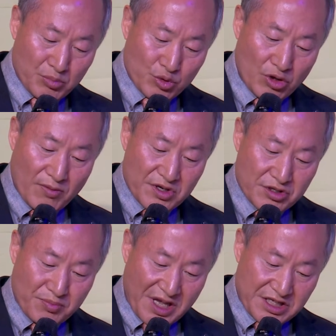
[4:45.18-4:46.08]

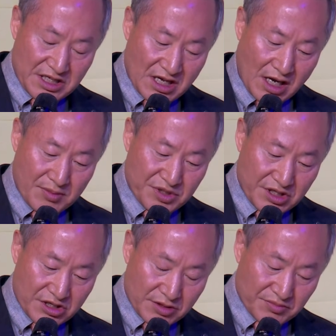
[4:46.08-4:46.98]
유니버설 베이스 인컴
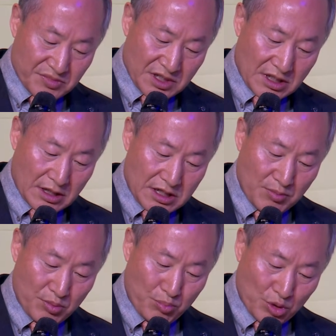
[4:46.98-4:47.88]
시스템
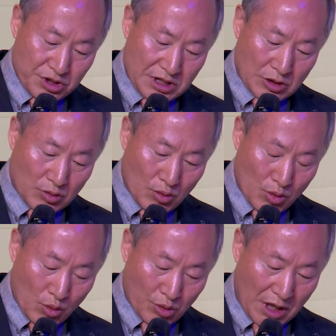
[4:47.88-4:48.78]
기본 복지 제도도
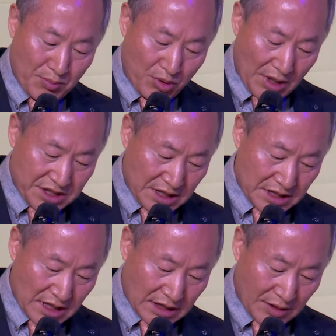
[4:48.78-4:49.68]
고려할 필요가 있지 않나
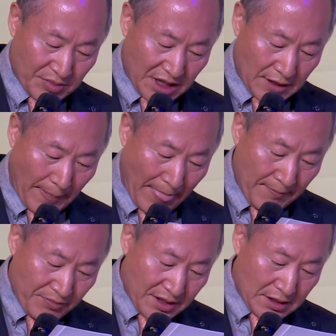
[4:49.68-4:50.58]
생각됩니다.
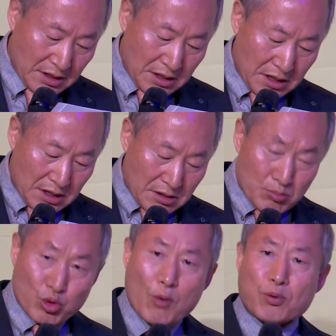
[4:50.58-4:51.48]

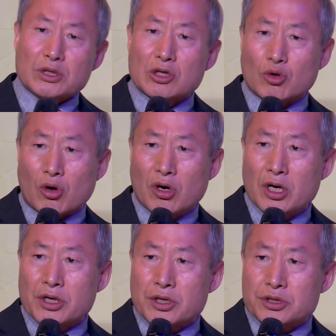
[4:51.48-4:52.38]
무엇보다도
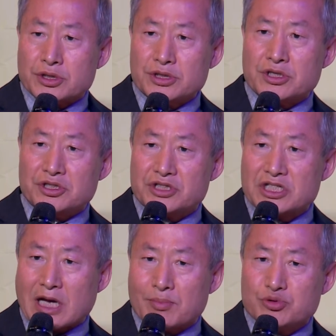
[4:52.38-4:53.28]
저는 현재
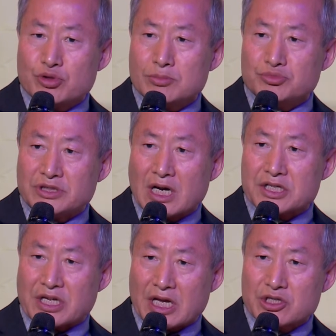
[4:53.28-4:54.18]
자본주의 문제가
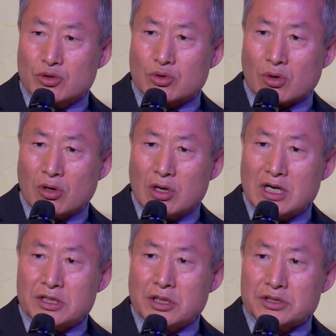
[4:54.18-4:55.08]
세계적으로
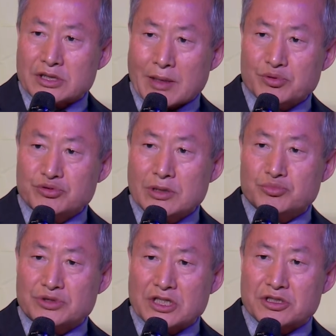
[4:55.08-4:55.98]
자본주의
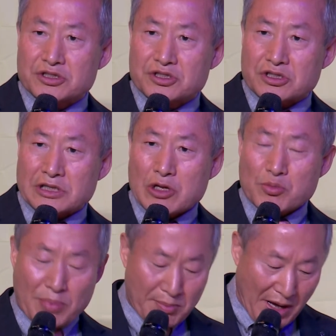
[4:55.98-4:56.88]
문제를 제대로
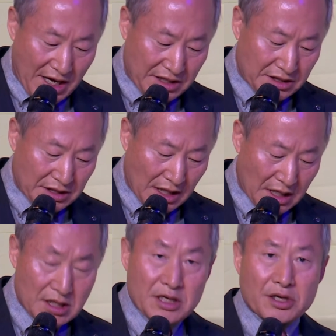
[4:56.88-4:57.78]

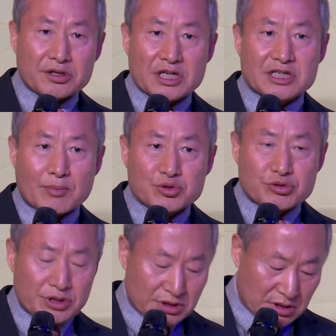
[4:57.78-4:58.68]
파괴되는데 현대
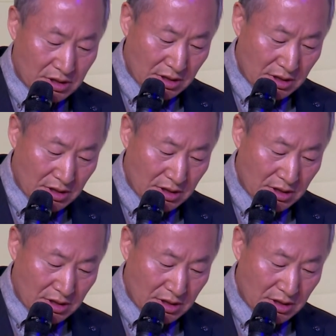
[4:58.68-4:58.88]
자본주의는